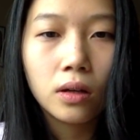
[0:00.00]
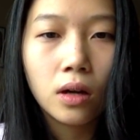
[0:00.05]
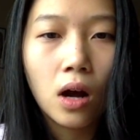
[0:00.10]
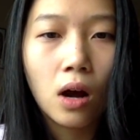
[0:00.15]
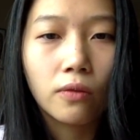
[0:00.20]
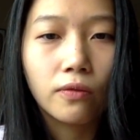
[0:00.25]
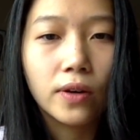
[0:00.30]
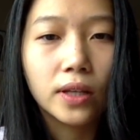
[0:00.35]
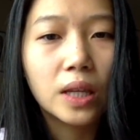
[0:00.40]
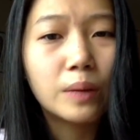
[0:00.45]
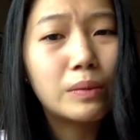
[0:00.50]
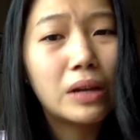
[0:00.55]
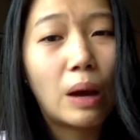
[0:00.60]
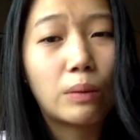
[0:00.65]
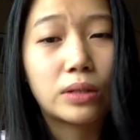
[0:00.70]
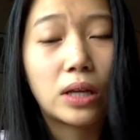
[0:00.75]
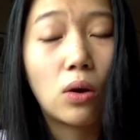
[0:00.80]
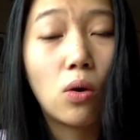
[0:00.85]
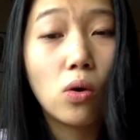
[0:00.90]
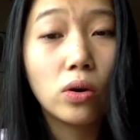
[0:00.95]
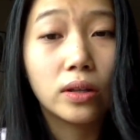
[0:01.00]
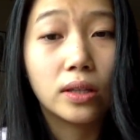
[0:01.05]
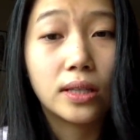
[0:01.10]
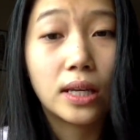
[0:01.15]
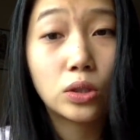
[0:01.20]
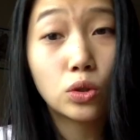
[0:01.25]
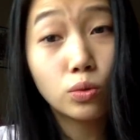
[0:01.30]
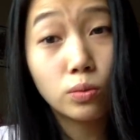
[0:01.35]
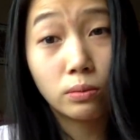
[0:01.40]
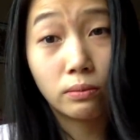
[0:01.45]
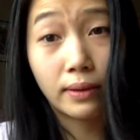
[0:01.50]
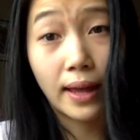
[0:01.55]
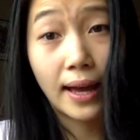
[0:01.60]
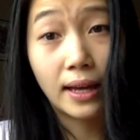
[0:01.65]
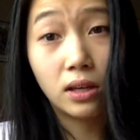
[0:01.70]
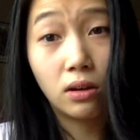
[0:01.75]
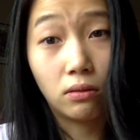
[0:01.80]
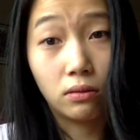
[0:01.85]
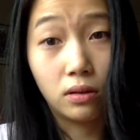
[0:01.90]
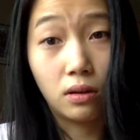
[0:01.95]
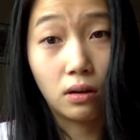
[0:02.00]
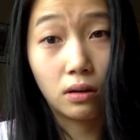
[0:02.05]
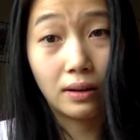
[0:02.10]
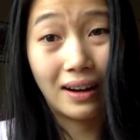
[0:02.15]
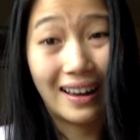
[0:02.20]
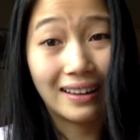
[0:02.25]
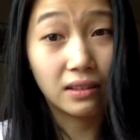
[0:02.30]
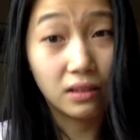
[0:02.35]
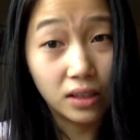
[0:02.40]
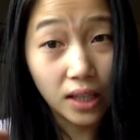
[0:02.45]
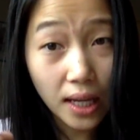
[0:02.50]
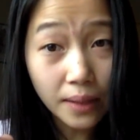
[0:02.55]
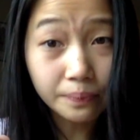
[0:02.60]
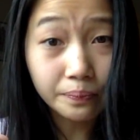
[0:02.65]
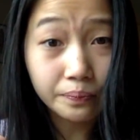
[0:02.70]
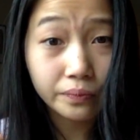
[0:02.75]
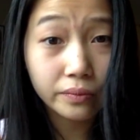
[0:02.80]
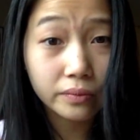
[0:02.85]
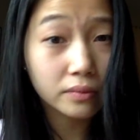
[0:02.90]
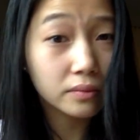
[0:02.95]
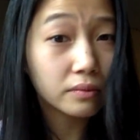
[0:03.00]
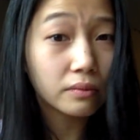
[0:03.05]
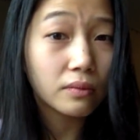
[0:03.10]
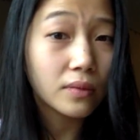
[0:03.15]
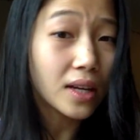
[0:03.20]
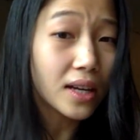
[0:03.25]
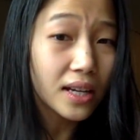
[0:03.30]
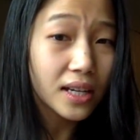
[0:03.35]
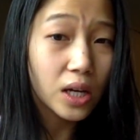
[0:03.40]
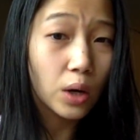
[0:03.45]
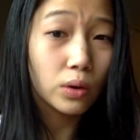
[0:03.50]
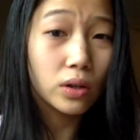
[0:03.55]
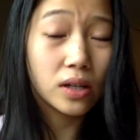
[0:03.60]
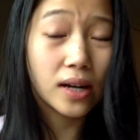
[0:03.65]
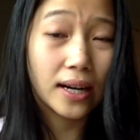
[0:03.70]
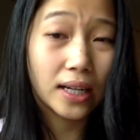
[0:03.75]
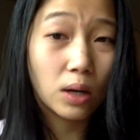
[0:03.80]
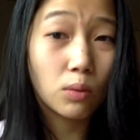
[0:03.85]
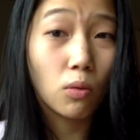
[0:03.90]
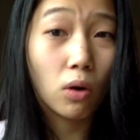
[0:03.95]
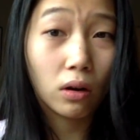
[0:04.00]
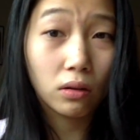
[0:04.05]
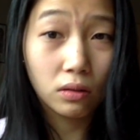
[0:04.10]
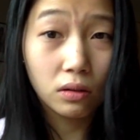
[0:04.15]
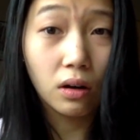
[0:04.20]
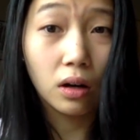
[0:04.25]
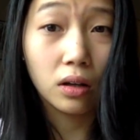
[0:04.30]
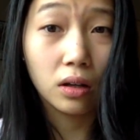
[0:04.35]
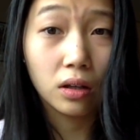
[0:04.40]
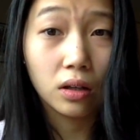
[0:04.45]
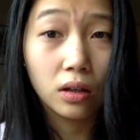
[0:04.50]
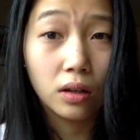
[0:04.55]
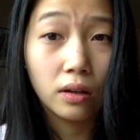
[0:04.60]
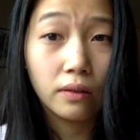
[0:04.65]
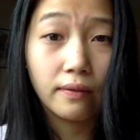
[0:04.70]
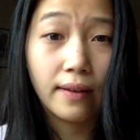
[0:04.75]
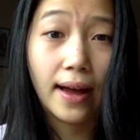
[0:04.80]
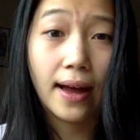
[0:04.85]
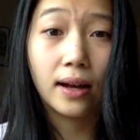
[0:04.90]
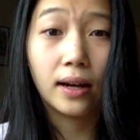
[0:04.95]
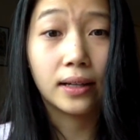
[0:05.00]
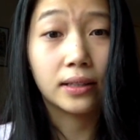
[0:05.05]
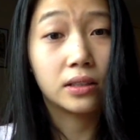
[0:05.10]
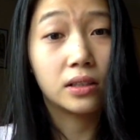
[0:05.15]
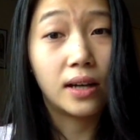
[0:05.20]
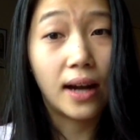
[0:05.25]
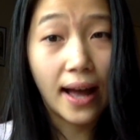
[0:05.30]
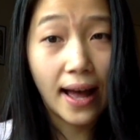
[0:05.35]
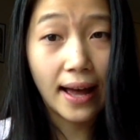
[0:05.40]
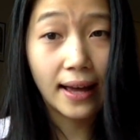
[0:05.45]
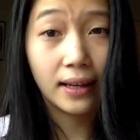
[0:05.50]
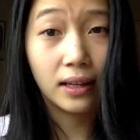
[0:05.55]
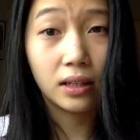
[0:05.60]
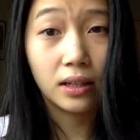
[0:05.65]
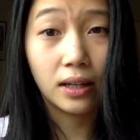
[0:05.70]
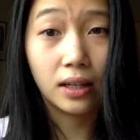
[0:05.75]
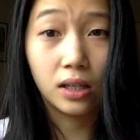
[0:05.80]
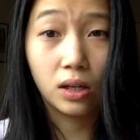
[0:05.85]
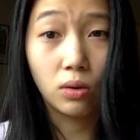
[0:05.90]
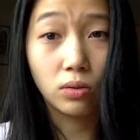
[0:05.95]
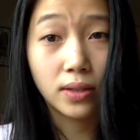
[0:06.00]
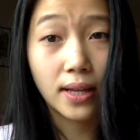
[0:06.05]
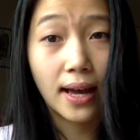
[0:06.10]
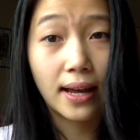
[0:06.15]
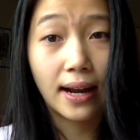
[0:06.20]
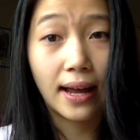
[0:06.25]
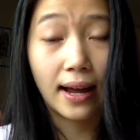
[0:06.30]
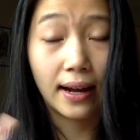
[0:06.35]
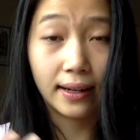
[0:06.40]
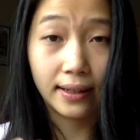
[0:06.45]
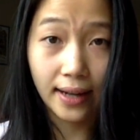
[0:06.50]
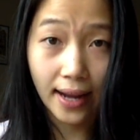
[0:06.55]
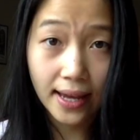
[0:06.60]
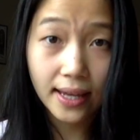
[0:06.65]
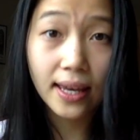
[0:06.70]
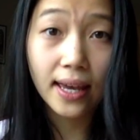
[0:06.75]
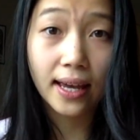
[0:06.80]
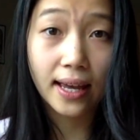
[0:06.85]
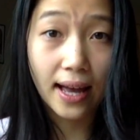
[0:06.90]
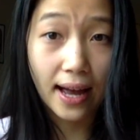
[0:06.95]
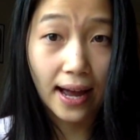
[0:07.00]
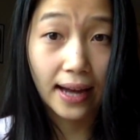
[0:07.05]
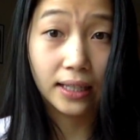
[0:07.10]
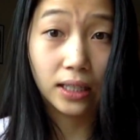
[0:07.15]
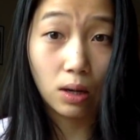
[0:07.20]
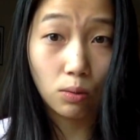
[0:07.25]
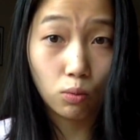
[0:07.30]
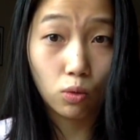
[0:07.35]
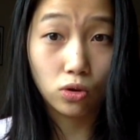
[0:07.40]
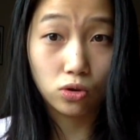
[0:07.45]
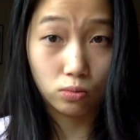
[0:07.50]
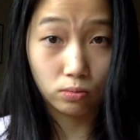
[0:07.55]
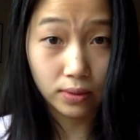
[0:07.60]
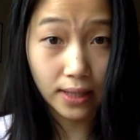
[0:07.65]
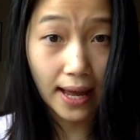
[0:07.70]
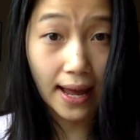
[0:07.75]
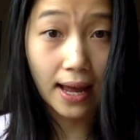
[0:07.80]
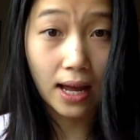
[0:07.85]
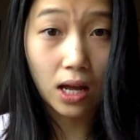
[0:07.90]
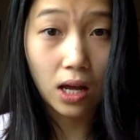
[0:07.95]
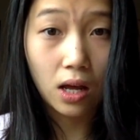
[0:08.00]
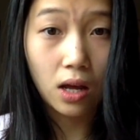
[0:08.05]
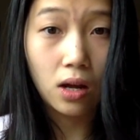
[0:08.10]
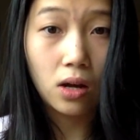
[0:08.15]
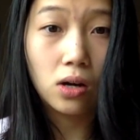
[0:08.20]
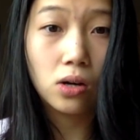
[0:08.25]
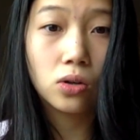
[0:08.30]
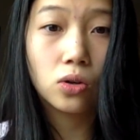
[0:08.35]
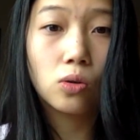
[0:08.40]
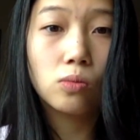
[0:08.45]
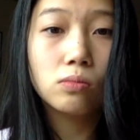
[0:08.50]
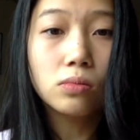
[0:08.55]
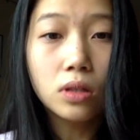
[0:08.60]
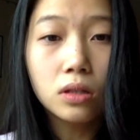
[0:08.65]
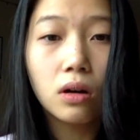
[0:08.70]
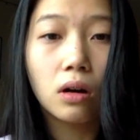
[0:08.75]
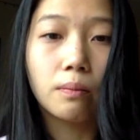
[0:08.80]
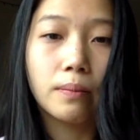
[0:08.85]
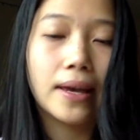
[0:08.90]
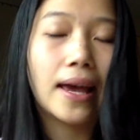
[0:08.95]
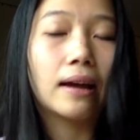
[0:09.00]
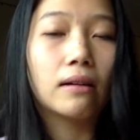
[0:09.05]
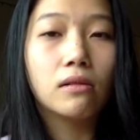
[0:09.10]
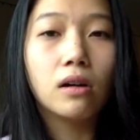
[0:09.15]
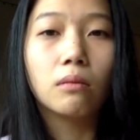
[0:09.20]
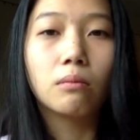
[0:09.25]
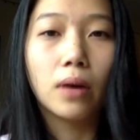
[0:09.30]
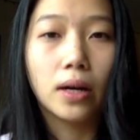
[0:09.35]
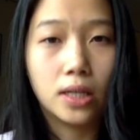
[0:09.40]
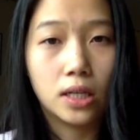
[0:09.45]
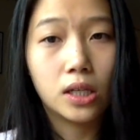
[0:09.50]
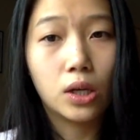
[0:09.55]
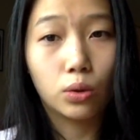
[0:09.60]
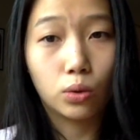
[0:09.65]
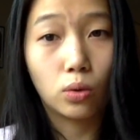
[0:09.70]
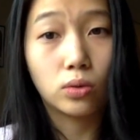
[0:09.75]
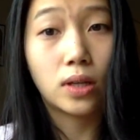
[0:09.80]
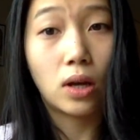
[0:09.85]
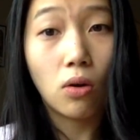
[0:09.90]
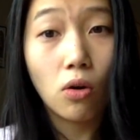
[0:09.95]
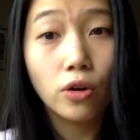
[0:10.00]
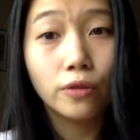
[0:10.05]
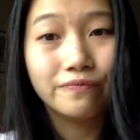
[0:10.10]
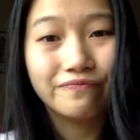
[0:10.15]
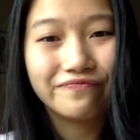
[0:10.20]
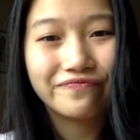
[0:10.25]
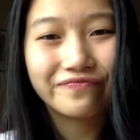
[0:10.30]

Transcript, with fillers: học về tâm lý học xã hội thì sẽ giúp chúng ta hiểu được là thứ nhất hiểu được hành động con người và thứ hai là hiểu ra là ngay kể cả hành động của chúng ta cũng thường bị ảnh hưởng bởi những yếu tố xã hội